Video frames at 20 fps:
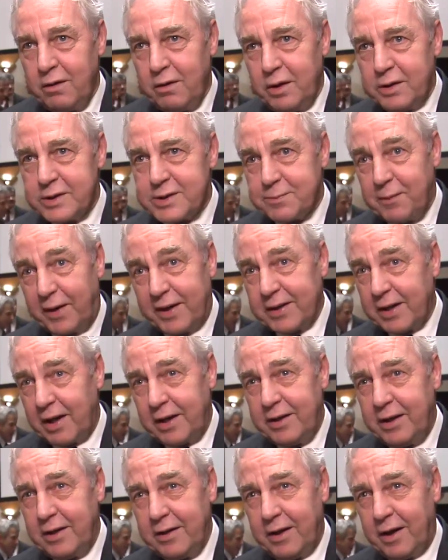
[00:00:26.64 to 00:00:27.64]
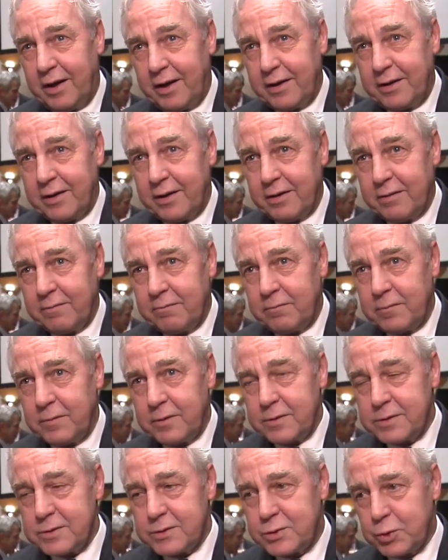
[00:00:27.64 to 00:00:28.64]
In zweiter Linie einen
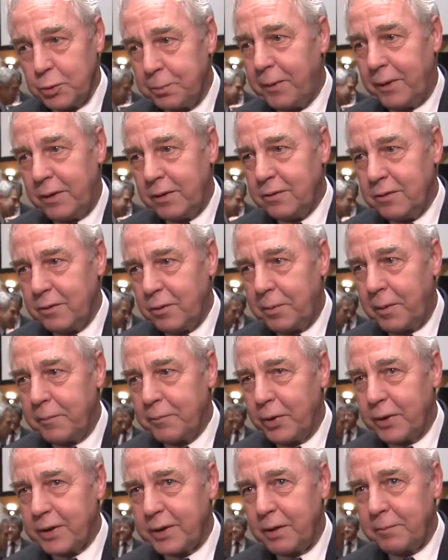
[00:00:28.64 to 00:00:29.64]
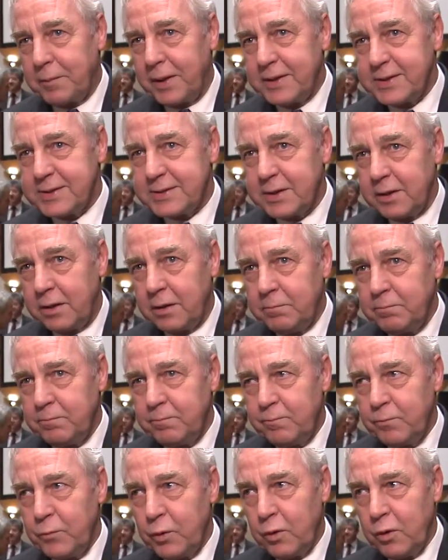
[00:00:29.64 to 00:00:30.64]
super Oberbürgermeister,
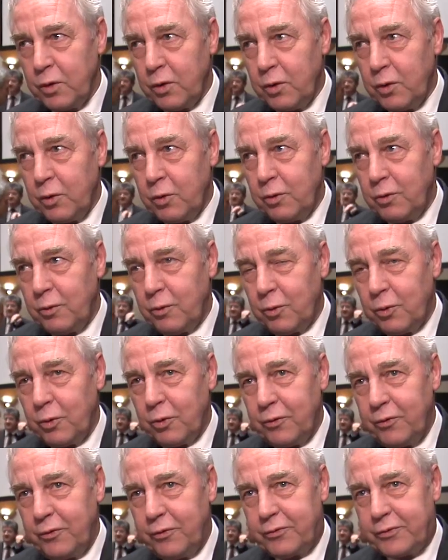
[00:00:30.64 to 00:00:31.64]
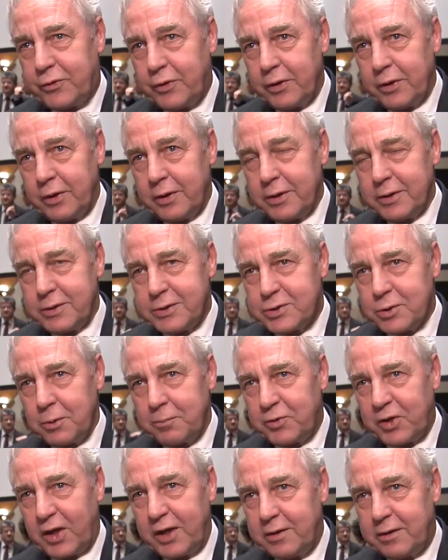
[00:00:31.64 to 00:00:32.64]
und äh,
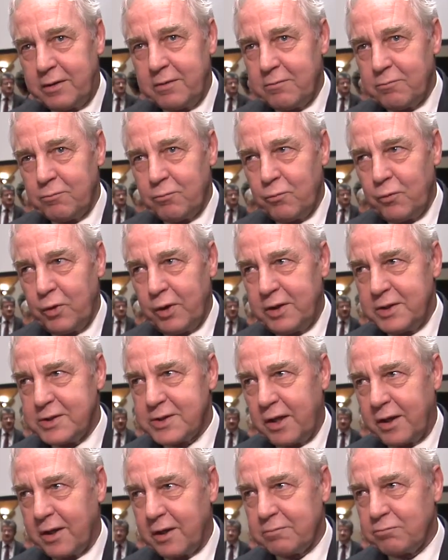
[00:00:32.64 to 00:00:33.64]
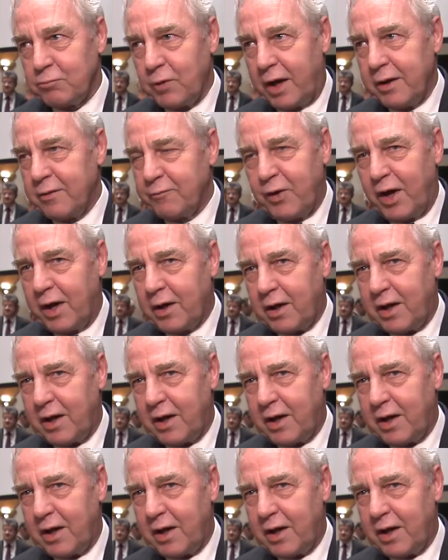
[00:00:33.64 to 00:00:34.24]
zum Dritten würde ich sagen, einfach